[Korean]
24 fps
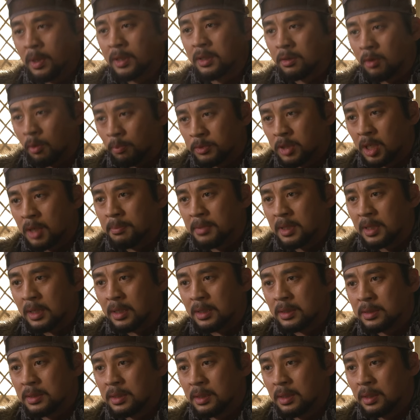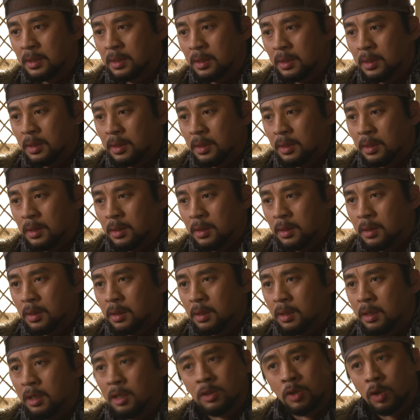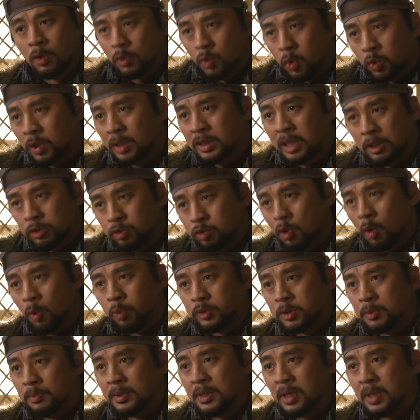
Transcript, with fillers: 골마다 넘쳐납니다. 이들은 도저히 살 수가